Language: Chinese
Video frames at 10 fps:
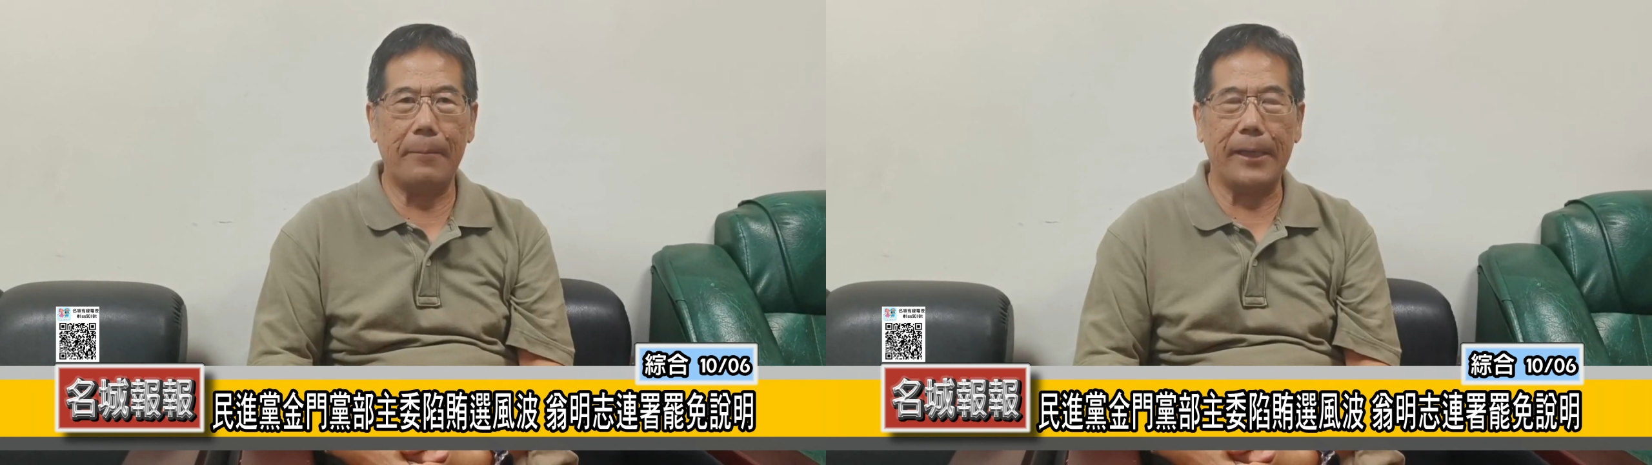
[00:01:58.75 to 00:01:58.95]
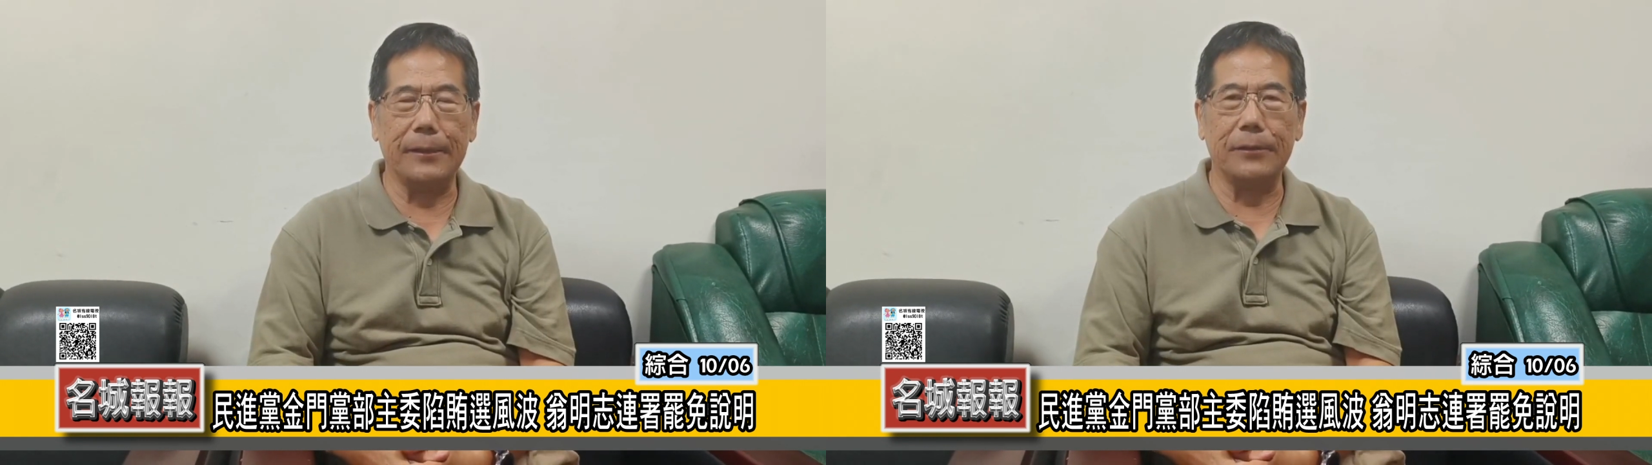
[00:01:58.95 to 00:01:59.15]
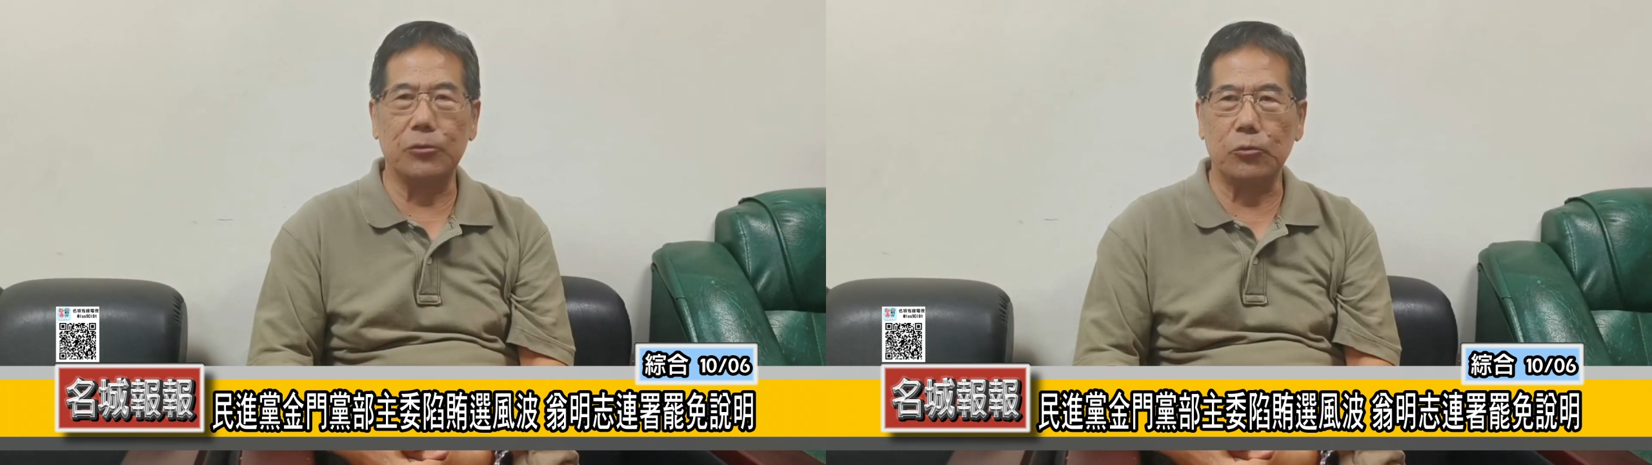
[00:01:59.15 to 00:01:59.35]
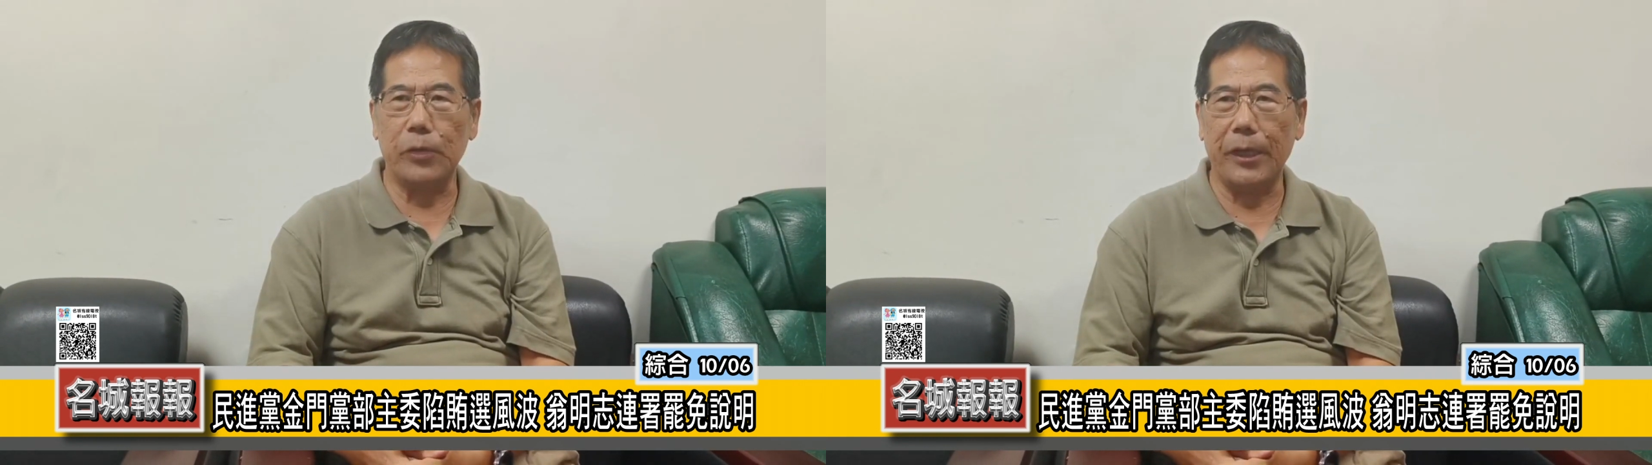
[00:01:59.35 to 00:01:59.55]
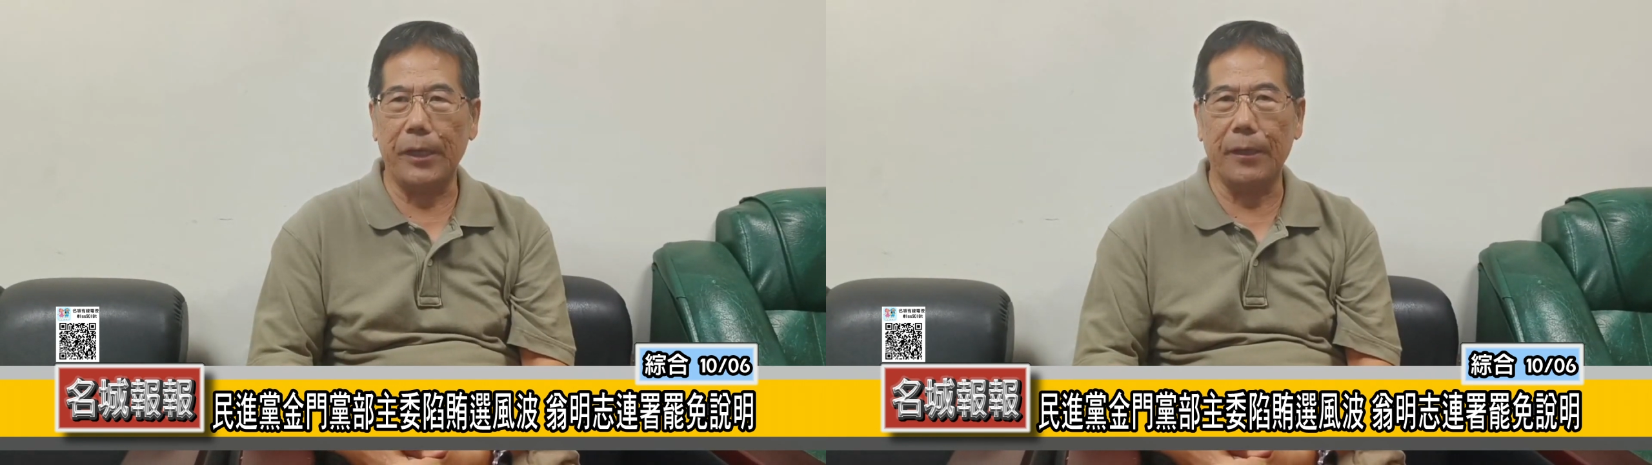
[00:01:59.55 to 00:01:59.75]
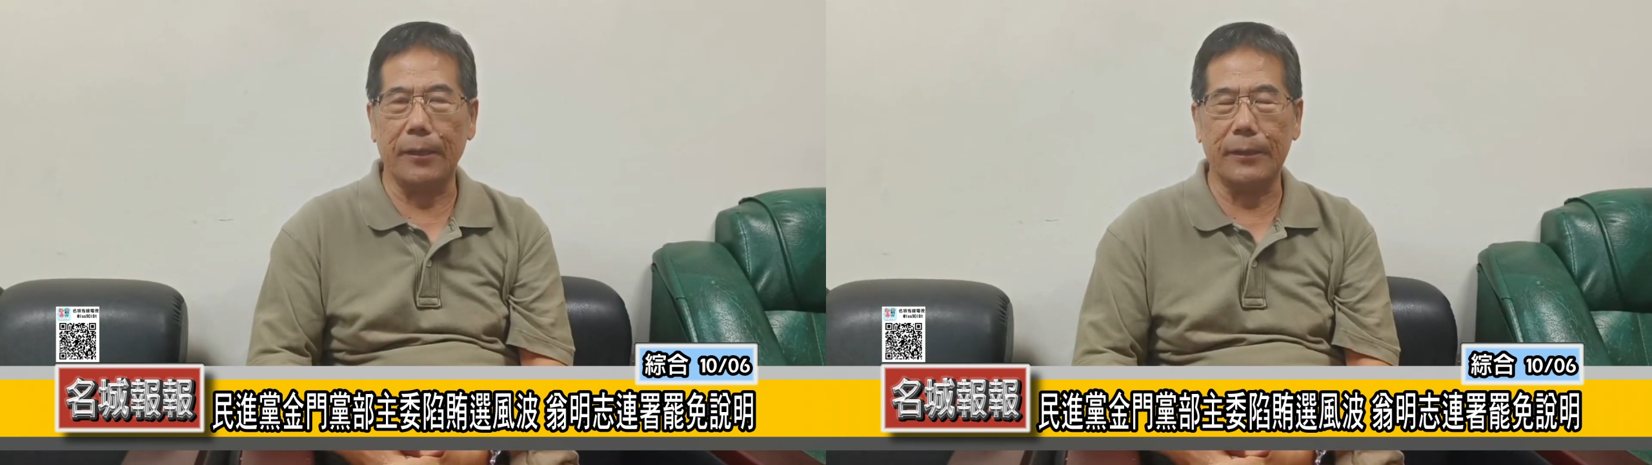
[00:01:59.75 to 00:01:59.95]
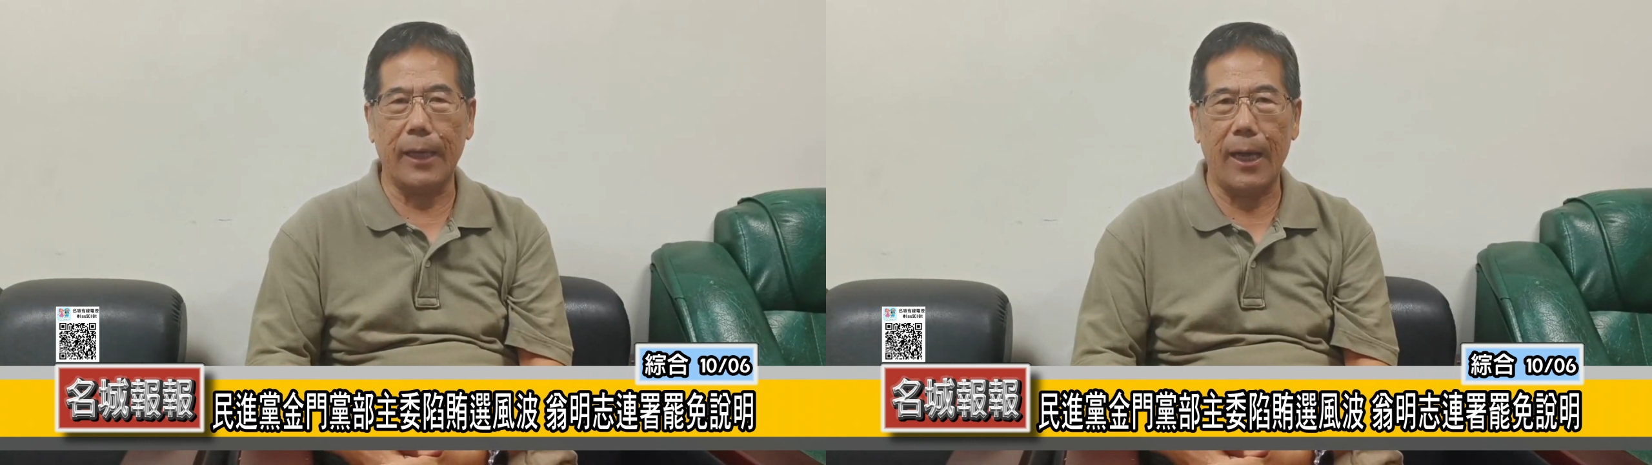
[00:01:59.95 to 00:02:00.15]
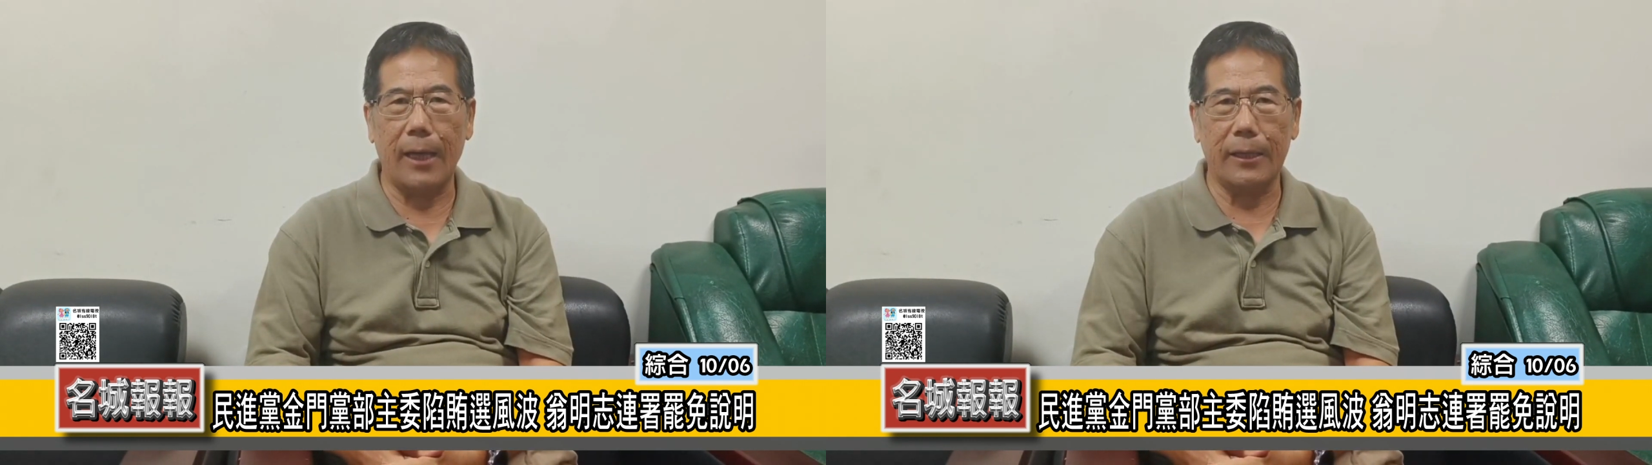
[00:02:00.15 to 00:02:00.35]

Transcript: 免主委啊的，